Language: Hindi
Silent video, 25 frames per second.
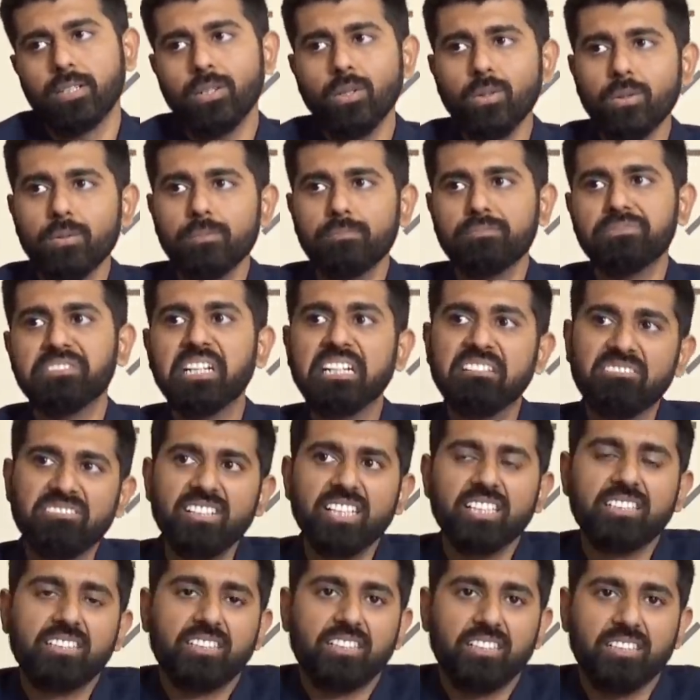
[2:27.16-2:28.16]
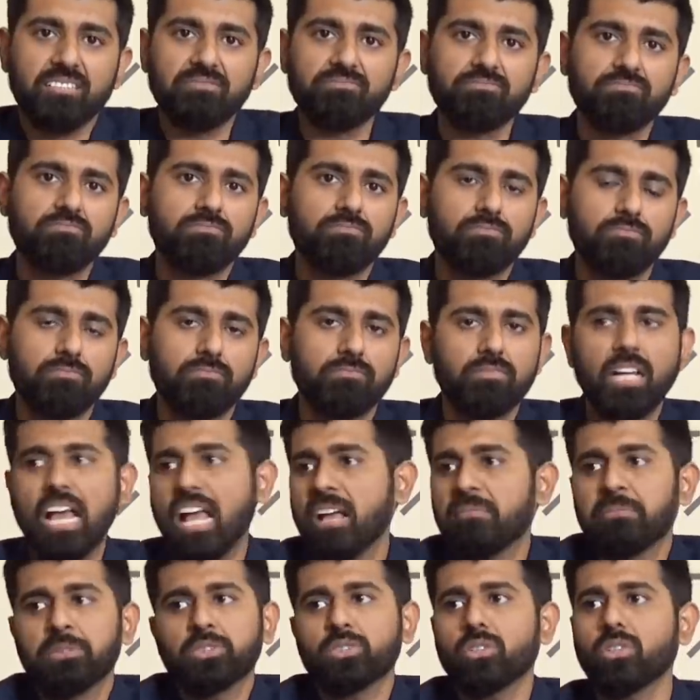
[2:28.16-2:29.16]
यू नो नेटफ्लिक्स की
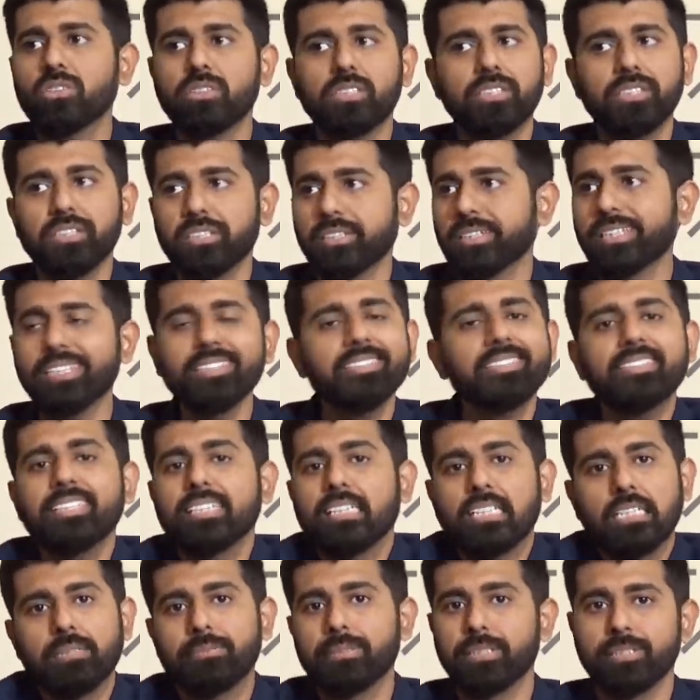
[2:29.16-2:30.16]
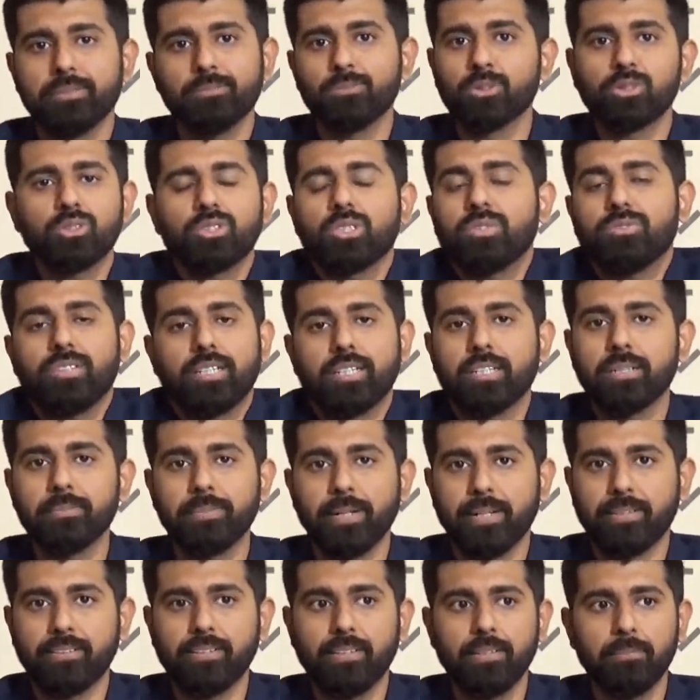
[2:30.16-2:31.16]
अमेजोन की किसी की भी मुझे उसे फर्क
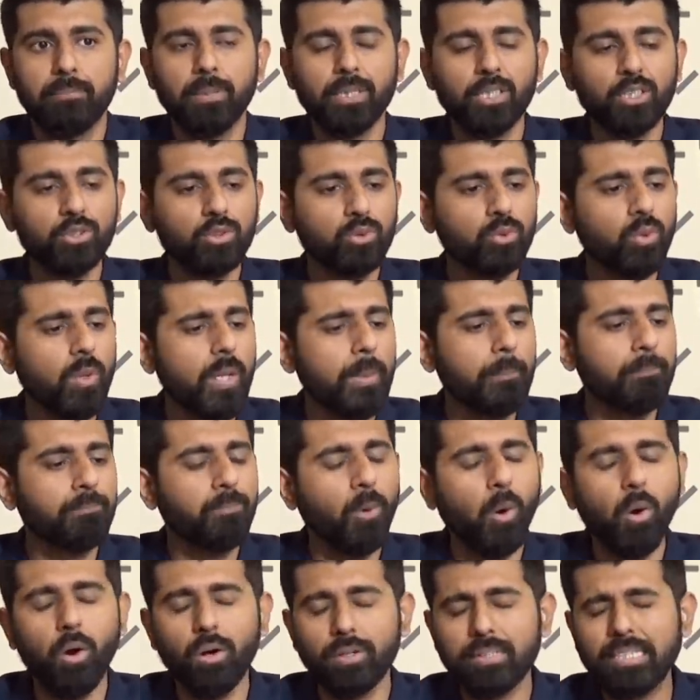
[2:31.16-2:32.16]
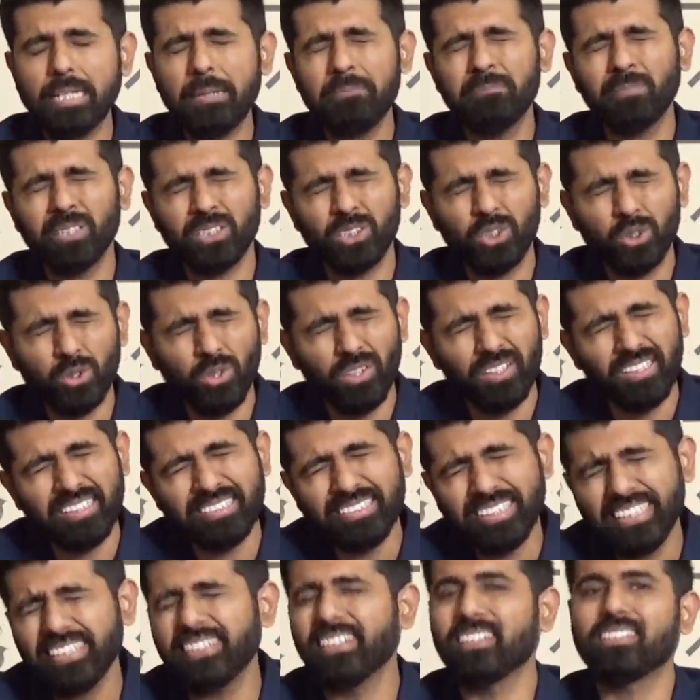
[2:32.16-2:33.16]
नहीं पड़ता बट इसको एक बहुत ही
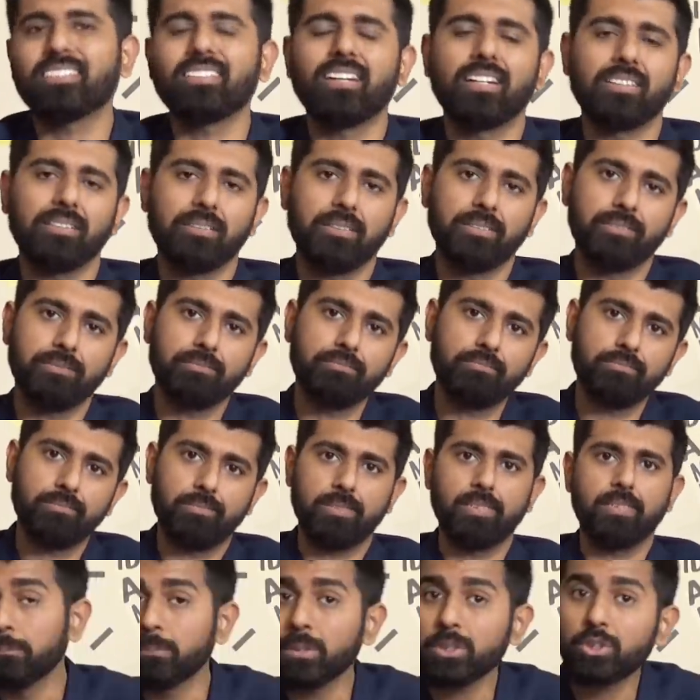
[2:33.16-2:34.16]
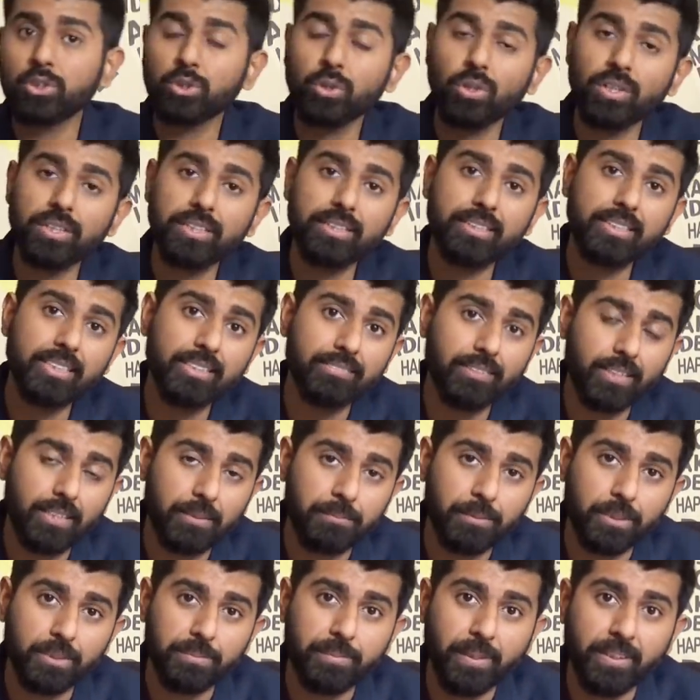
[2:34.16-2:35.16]
मच्योरिटी के साथ मच्योरिटी
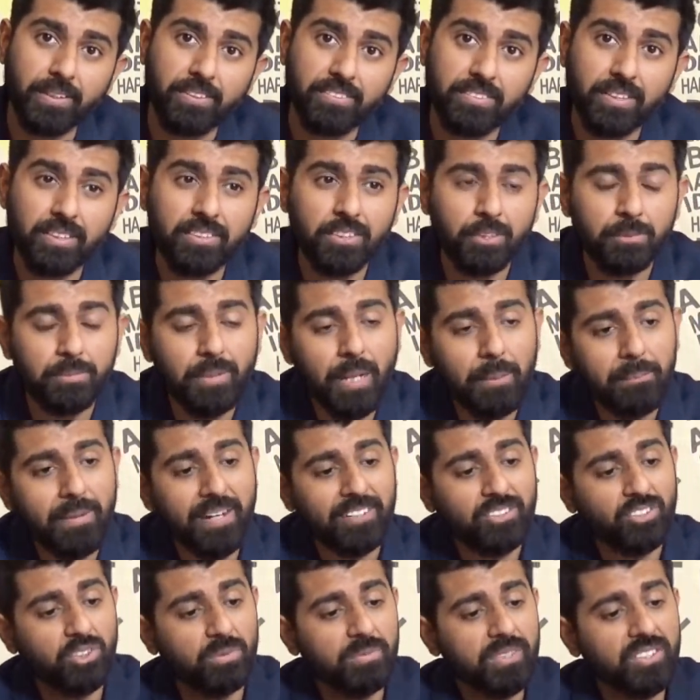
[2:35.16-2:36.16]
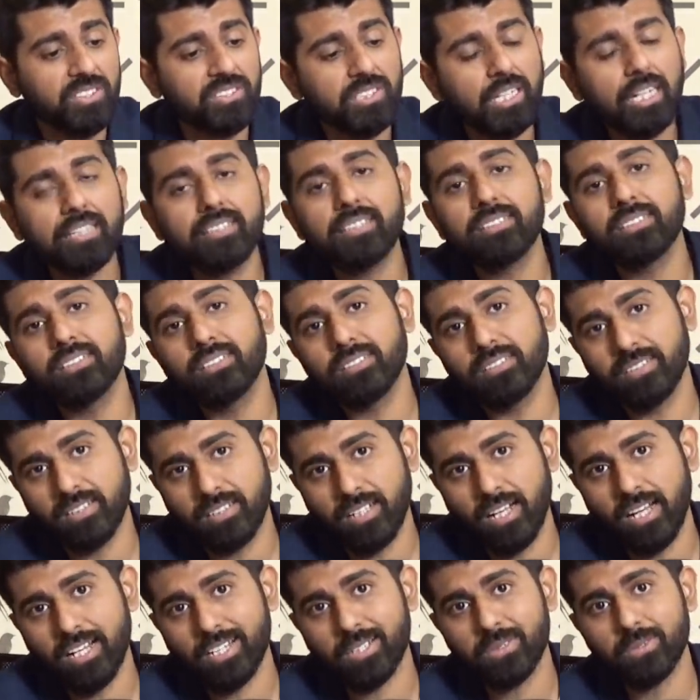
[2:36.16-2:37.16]
वाले पर्सपेक्टिव साथ जिसमें आप एक्चुअल में स्ट्रैटेजीज
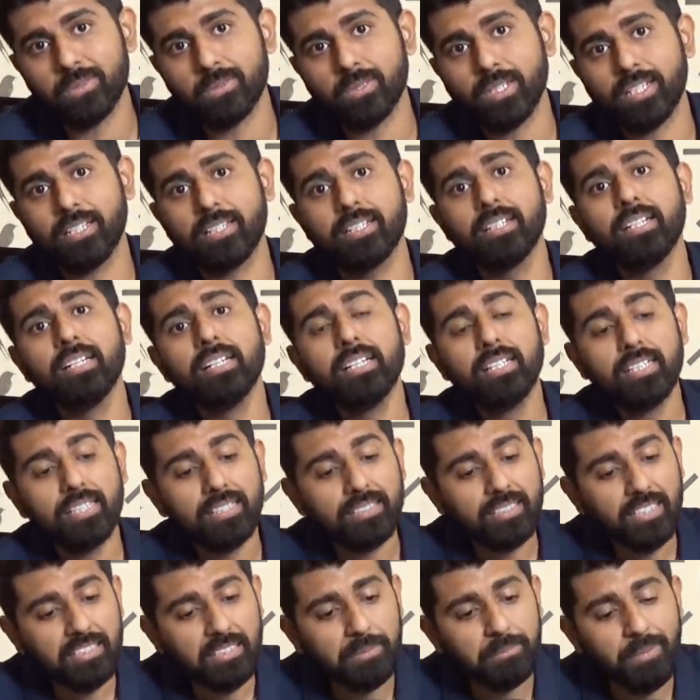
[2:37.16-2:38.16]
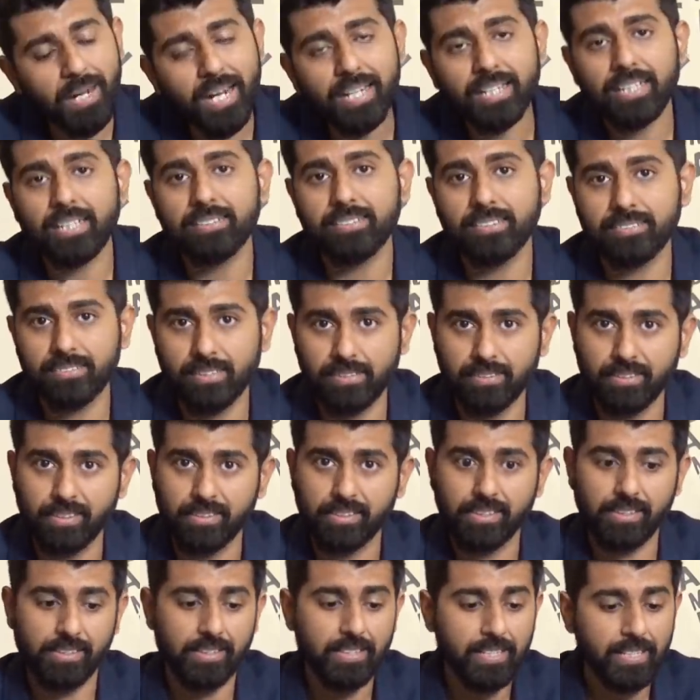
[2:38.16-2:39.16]
दिखा रहे हो उनकी इनका दिमाग कैसे
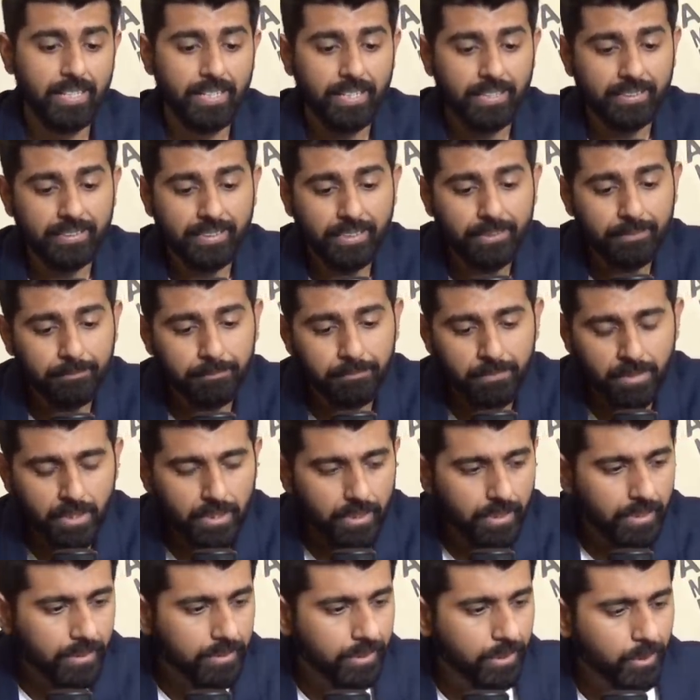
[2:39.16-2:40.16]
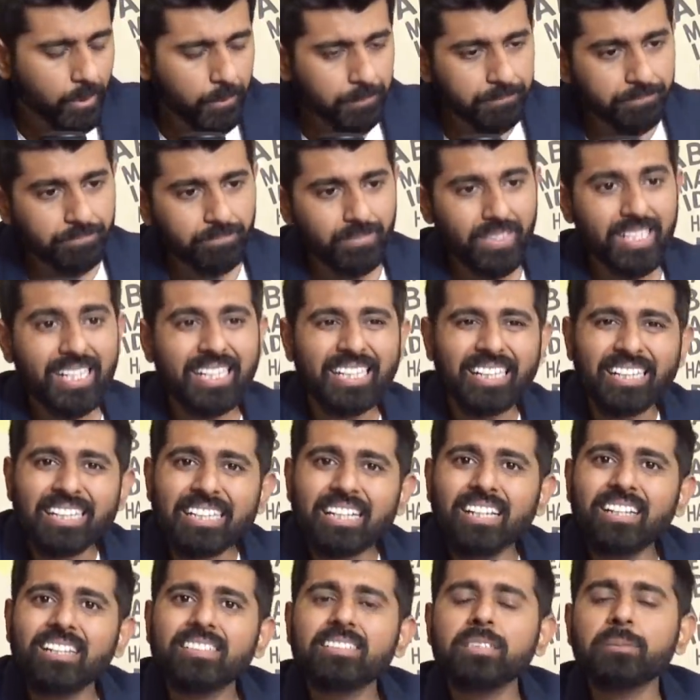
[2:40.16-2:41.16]
चलता था इनकी यू you नो know, एक
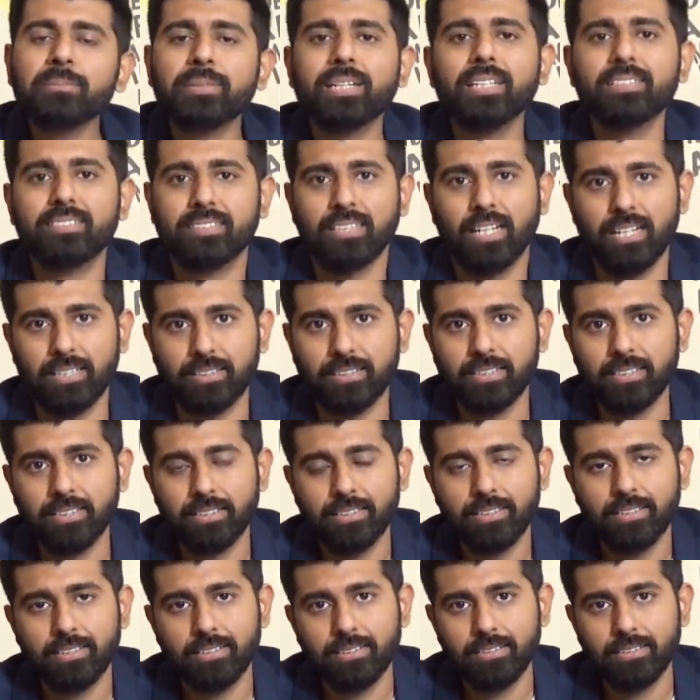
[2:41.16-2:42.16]
रियलिज्म के साथ